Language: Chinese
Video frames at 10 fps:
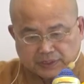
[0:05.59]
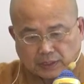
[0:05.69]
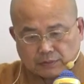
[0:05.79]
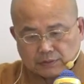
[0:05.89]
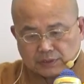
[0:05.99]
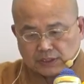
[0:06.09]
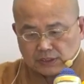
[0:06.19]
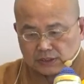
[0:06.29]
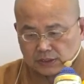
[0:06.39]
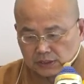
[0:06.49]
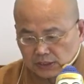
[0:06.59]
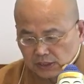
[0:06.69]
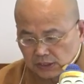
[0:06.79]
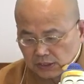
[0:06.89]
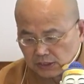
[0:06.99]
好，七十
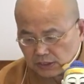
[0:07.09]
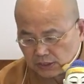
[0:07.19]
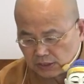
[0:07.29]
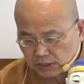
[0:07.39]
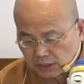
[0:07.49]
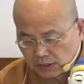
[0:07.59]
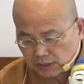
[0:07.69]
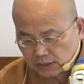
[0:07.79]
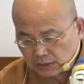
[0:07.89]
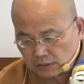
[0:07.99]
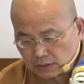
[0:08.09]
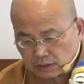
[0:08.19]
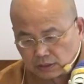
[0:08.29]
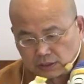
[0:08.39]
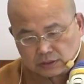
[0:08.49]
七经，
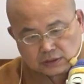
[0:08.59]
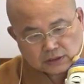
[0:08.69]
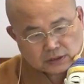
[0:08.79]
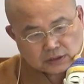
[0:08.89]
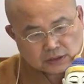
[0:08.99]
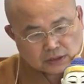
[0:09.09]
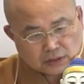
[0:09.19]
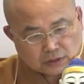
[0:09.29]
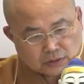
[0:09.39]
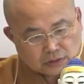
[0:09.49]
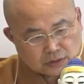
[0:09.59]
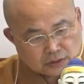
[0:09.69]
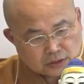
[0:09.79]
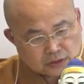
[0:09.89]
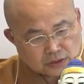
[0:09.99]
哎，七十六，
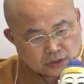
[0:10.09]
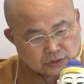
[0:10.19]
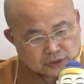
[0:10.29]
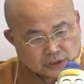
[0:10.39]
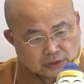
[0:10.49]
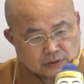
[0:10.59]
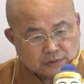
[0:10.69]
七十六经。